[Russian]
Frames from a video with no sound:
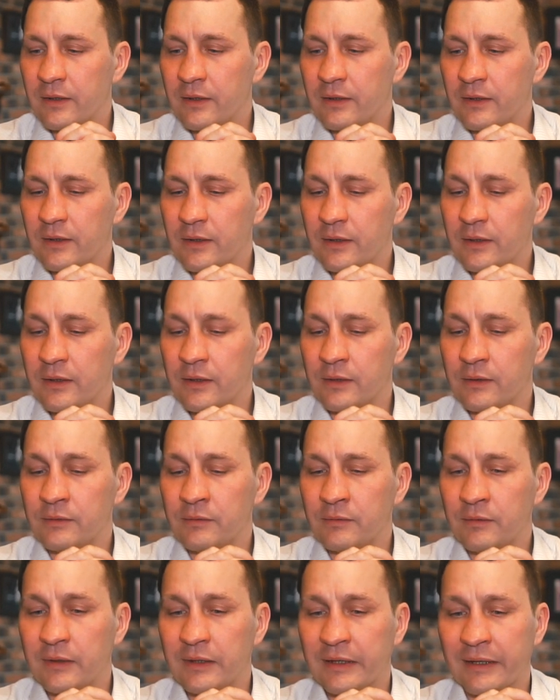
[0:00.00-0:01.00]
А,
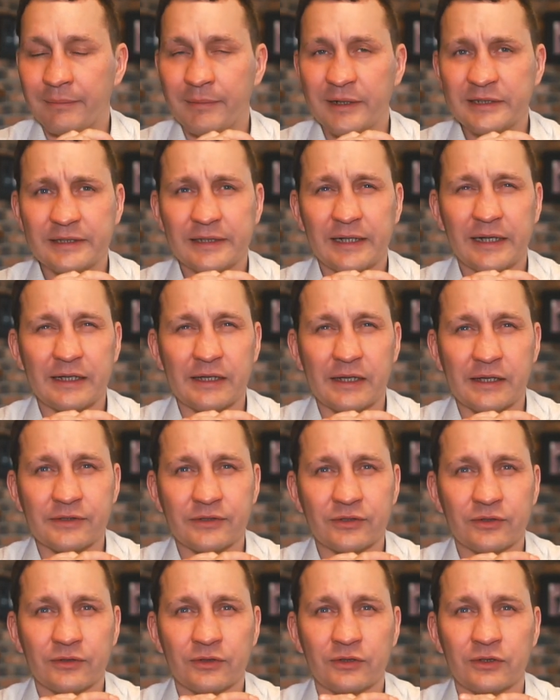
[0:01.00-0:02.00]
ароматика
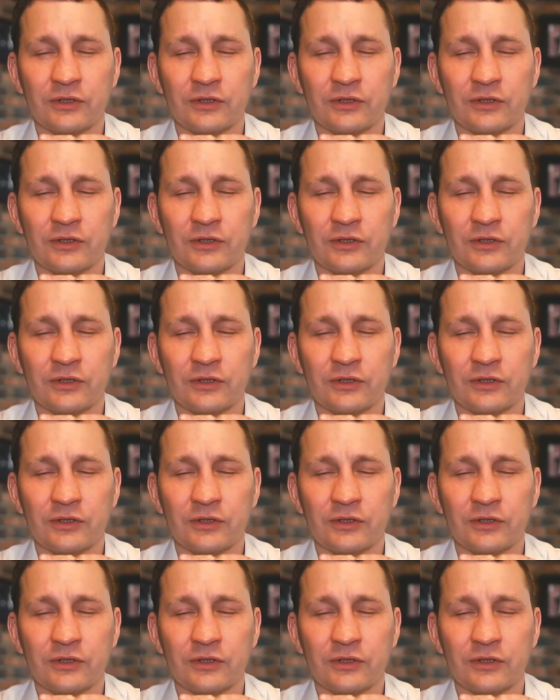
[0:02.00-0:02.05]
есть,